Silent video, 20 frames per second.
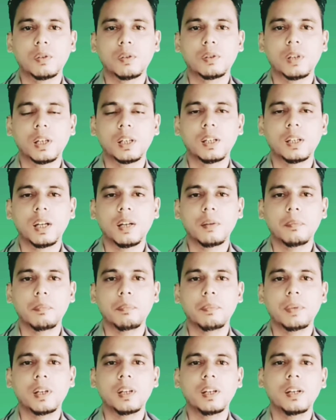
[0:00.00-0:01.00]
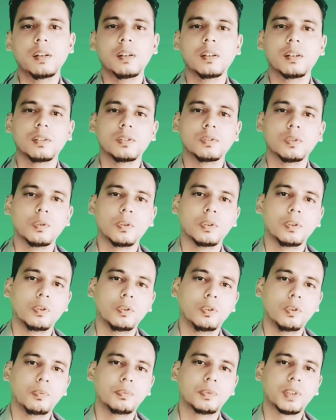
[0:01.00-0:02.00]
होता है कि यार मेरे जो
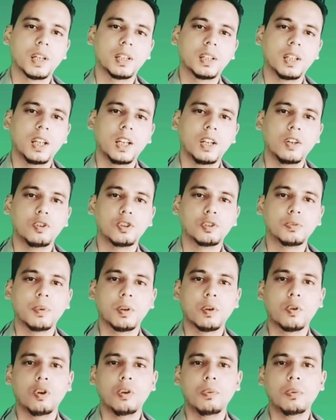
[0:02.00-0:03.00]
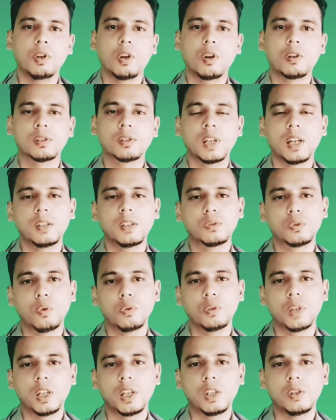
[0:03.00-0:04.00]
यूट्यूब चैनल है उसमें कोई भी डॉलर साइन
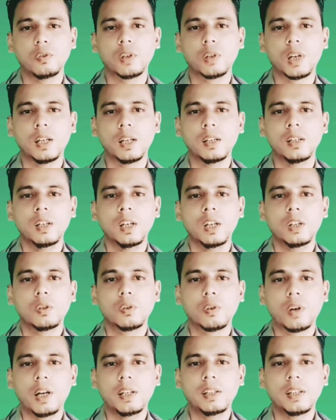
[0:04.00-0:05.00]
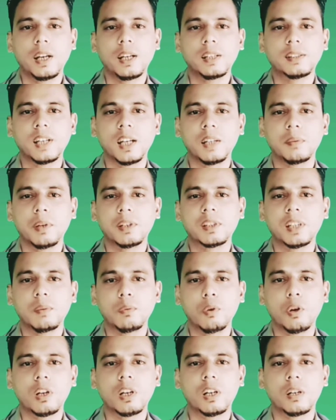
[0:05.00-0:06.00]
शो नहीं हो रहा है तो कहीं ना कहीं शायद मेरे चैनल
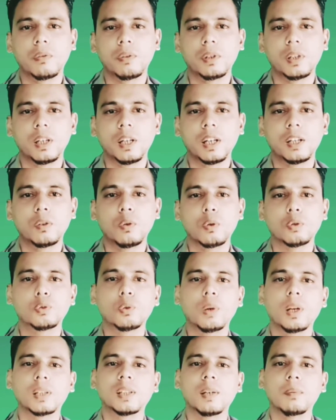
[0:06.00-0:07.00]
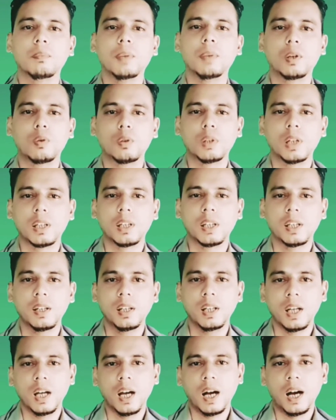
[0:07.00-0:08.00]
में कोई गड़बड़ी है लेकिन दोस्तों ऐसा बिल्कुल नहीं है
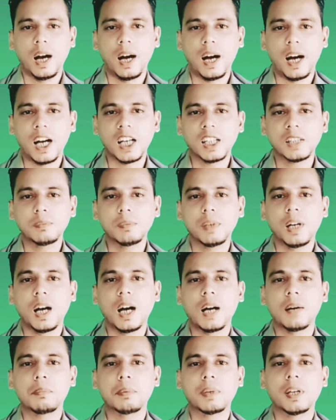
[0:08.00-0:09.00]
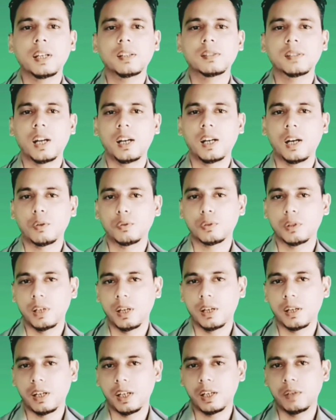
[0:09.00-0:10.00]
आज मैं आपके सारे डाउट्स
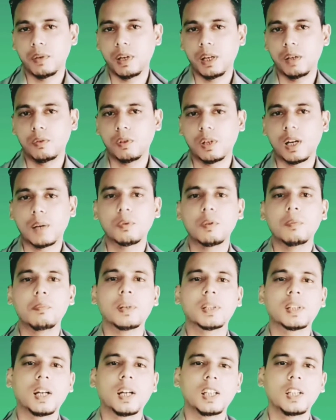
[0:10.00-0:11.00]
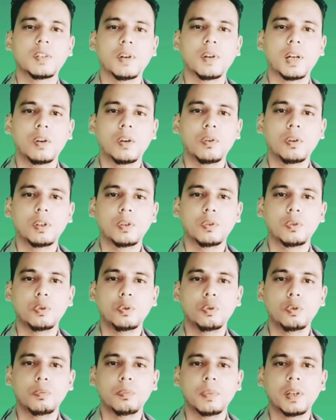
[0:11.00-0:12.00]
क्लियर करने वाला हूँ और आपको बताने वाला हूँ कि
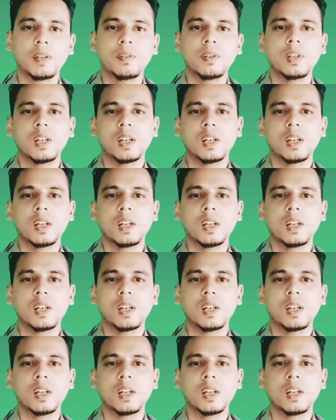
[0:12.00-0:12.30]
यूट्यूब में